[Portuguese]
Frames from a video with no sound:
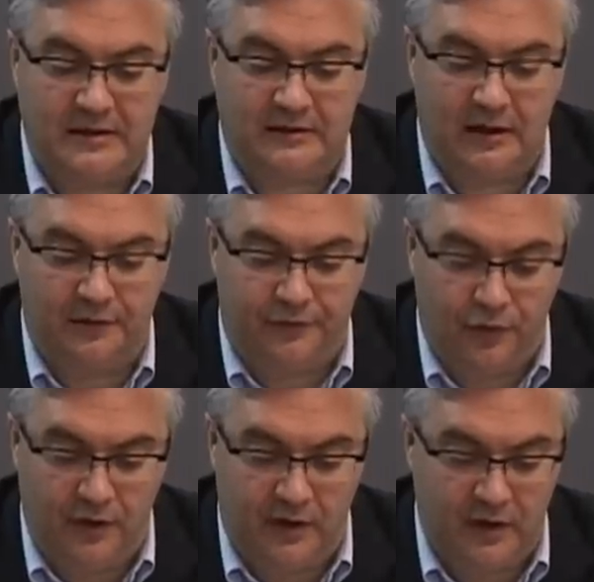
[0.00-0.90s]
da
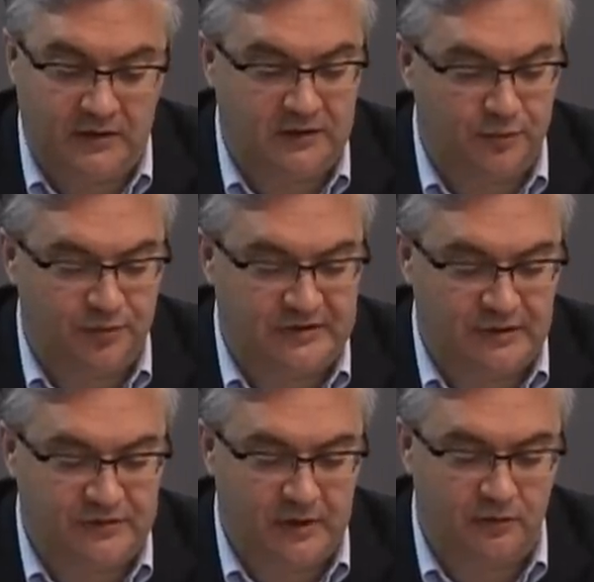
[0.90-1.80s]
Telefônica e
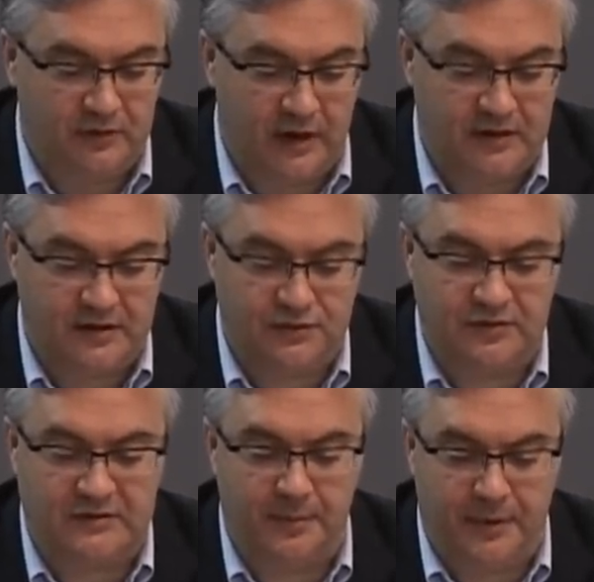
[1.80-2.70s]
distribuição secundária de
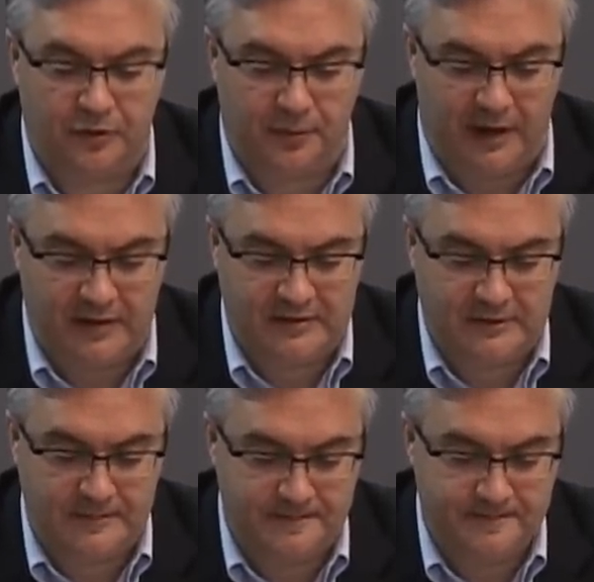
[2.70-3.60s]
ações da Petrobras.